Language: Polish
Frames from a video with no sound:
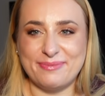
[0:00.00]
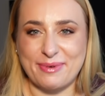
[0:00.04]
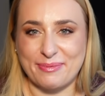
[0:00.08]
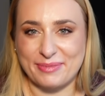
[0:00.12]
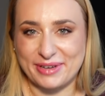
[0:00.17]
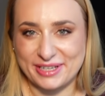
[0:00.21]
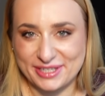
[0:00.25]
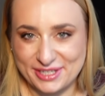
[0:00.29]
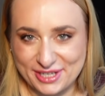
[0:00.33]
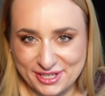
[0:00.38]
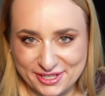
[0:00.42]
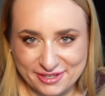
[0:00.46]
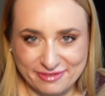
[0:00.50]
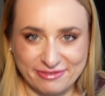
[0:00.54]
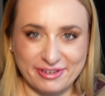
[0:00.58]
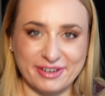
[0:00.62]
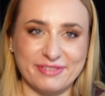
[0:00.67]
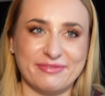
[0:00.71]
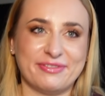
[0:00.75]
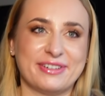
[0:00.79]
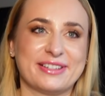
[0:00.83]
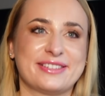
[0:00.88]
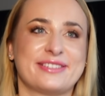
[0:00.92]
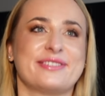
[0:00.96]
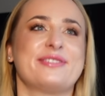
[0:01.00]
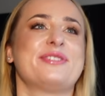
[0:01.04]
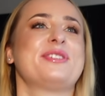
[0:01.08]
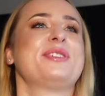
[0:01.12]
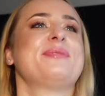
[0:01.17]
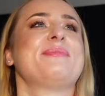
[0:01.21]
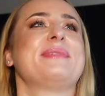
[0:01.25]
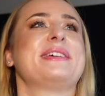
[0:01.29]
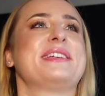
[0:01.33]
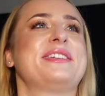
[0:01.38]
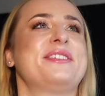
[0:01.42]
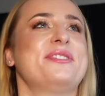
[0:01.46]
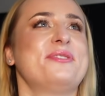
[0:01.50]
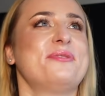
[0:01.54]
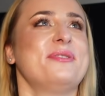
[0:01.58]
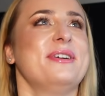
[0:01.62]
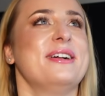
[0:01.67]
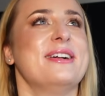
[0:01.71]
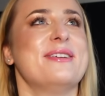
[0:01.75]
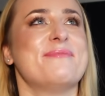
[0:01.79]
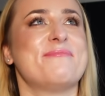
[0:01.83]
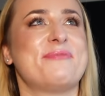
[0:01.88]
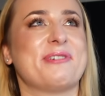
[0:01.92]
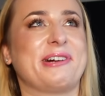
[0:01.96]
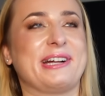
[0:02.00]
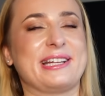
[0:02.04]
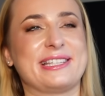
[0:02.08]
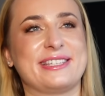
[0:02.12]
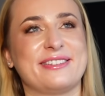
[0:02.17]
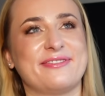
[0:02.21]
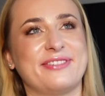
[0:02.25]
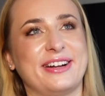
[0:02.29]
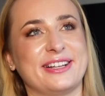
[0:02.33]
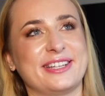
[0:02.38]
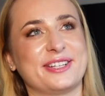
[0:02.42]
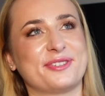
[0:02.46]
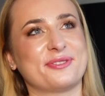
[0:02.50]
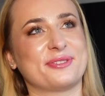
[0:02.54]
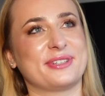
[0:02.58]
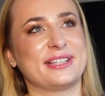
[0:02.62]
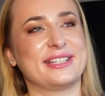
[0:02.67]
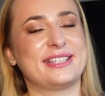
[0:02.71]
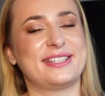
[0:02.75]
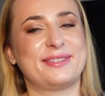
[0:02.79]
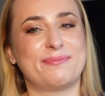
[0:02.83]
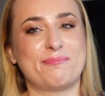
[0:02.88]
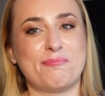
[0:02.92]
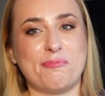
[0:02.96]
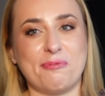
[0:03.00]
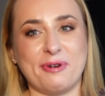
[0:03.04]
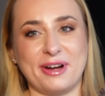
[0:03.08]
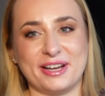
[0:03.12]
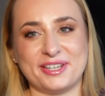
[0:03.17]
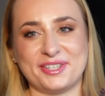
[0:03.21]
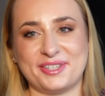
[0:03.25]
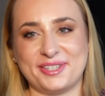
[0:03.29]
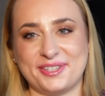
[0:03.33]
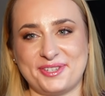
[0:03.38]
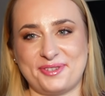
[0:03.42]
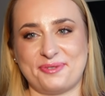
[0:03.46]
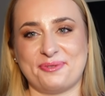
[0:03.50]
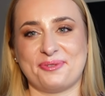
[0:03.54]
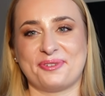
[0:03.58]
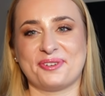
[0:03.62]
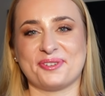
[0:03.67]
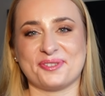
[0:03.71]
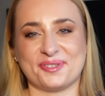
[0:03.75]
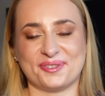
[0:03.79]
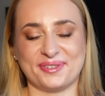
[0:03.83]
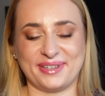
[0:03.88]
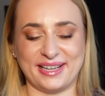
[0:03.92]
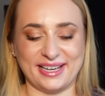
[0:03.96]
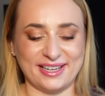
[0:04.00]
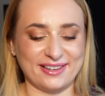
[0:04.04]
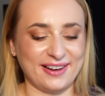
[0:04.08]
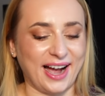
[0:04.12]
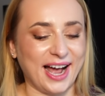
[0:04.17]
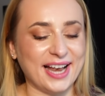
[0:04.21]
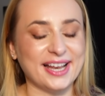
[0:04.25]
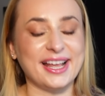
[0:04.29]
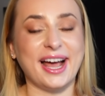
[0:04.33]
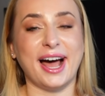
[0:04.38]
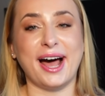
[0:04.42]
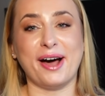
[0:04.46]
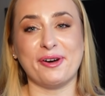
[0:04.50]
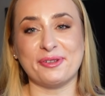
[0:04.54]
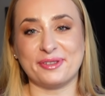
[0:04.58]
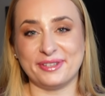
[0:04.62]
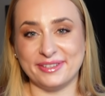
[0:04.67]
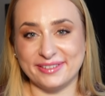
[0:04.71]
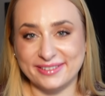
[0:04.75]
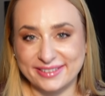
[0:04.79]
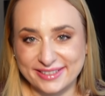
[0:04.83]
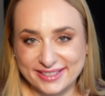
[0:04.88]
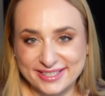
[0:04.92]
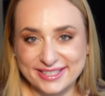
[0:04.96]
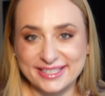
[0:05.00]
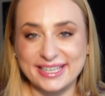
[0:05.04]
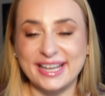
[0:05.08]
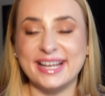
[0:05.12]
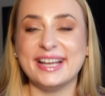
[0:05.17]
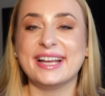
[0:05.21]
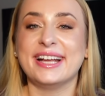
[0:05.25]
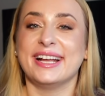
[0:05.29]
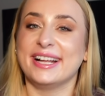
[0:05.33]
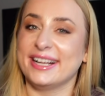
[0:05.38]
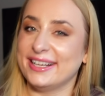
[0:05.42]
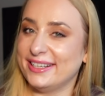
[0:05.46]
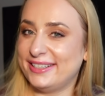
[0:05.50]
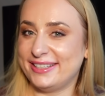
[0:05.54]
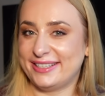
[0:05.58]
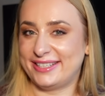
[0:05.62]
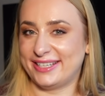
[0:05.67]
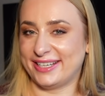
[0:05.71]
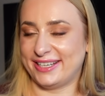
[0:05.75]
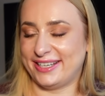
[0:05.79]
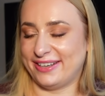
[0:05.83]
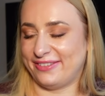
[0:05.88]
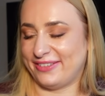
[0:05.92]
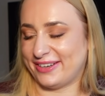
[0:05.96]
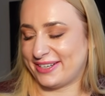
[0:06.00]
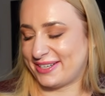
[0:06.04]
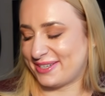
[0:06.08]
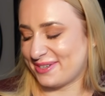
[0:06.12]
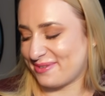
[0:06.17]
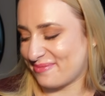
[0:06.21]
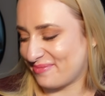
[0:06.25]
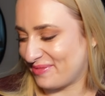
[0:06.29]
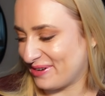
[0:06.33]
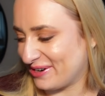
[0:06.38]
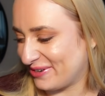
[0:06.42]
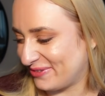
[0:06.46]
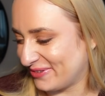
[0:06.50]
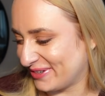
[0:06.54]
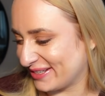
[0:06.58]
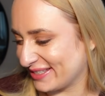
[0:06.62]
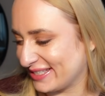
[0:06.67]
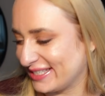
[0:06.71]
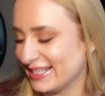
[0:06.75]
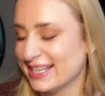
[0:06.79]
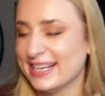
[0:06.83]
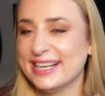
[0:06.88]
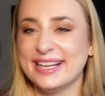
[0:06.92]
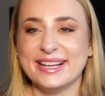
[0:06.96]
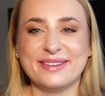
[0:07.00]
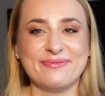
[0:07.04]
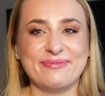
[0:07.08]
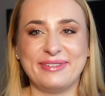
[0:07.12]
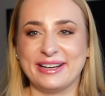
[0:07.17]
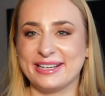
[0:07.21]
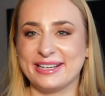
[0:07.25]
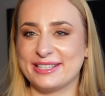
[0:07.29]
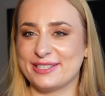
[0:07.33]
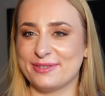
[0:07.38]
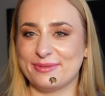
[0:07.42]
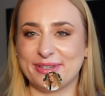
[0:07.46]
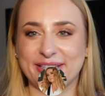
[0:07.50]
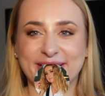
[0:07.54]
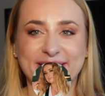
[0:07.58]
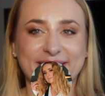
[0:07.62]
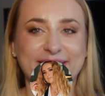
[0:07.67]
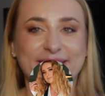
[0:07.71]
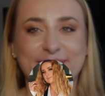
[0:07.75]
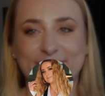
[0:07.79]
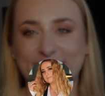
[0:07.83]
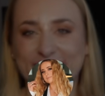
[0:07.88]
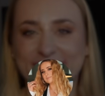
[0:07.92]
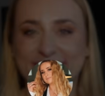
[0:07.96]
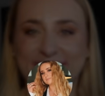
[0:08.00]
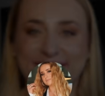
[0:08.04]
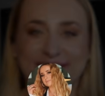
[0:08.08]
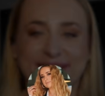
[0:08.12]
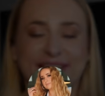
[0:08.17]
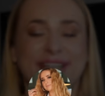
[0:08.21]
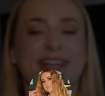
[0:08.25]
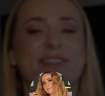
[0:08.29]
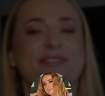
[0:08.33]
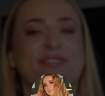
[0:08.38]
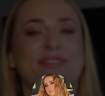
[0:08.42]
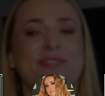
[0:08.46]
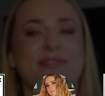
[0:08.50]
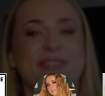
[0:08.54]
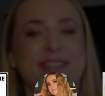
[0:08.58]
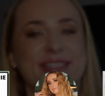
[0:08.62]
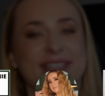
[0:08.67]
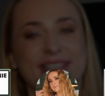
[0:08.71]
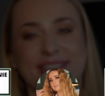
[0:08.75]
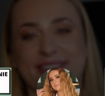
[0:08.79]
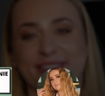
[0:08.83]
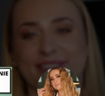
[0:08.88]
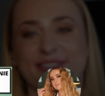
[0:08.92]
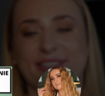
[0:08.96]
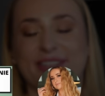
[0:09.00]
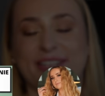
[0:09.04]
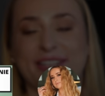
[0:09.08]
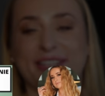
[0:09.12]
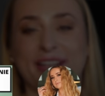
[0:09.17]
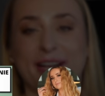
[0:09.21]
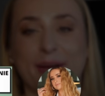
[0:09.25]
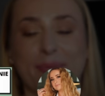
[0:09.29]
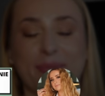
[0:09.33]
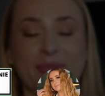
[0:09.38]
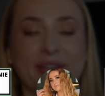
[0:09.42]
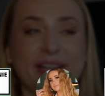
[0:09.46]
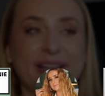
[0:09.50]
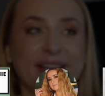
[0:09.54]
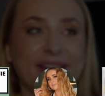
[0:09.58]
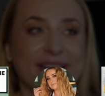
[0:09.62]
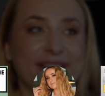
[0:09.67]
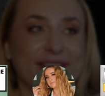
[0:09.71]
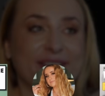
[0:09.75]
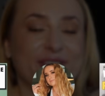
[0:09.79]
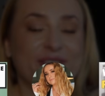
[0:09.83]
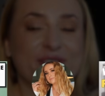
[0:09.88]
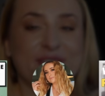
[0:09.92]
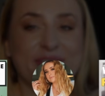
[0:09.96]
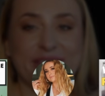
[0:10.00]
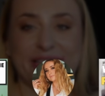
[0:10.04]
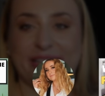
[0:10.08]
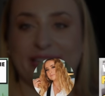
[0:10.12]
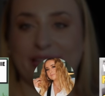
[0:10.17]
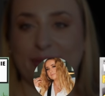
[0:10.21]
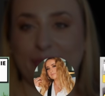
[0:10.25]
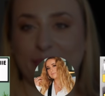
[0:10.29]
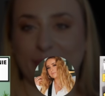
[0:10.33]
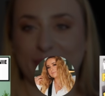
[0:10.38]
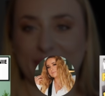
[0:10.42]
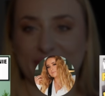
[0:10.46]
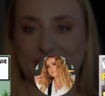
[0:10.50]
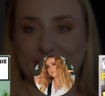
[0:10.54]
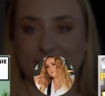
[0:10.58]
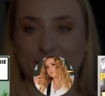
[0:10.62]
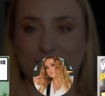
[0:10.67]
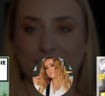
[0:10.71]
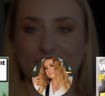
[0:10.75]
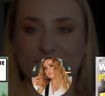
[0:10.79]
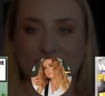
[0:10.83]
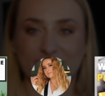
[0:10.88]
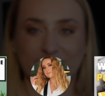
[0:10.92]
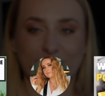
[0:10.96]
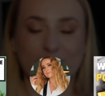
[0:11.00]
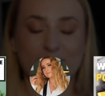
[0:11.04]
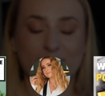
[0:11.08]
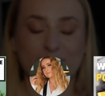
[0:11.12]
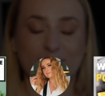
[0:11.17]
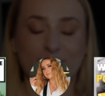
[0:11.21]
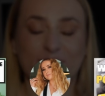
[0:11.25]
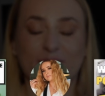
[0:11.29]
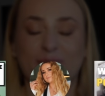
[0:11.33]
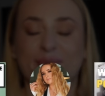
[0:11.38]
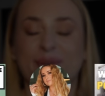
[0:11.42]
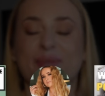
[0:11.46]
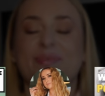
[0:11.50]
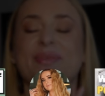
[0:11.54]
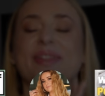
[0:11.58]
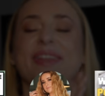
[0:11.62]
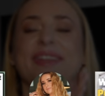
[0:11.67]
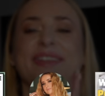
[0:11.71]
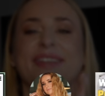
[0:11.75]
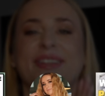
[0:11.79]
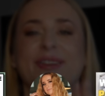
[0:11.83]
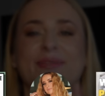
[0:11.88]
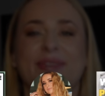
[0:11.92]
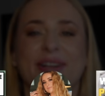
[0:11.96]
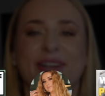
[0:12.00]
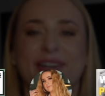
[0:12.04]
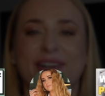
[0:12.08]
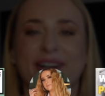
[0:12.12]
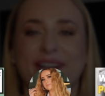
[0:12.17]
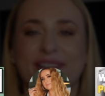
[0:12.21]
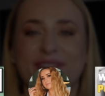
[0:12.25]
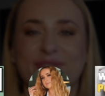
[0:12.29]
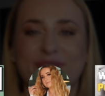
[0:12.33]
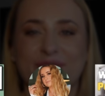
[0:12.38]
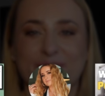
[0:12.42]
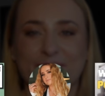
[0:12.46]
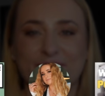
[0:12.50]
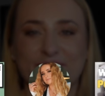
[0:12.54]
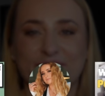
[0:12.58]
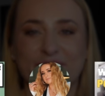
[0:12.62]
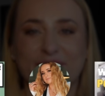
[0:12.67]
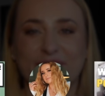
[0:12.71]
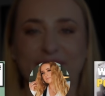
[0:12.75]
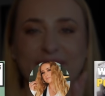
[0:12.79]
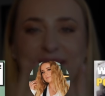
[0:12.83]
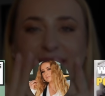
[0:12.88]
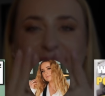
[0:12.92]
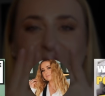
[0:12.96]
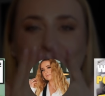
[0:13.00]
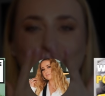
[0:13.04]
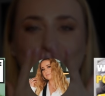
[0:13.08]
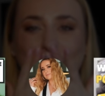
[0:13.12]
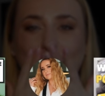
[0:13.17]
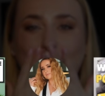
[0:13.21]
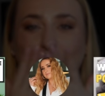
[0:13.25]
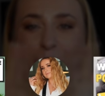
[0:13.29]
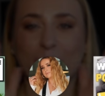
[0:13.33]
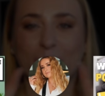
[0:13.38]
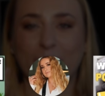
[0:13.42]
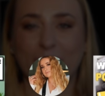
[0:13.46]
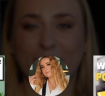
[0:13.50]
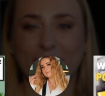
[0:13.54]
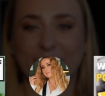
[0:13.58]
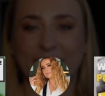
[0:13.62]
Mam nadzieję, że film Was rozśmieszył. Pokazywanie tutaj z płaszczy z długą sukienką, ale autentycznie liczę na Waszą pomoc. Bardzo mnie ten temat zaciekawił, więc dlatego nagrałam ten odcinek i pomyślałam, że może Wam się spodoba. Dobra, kochani, widzimy się w kolejnym. Pa,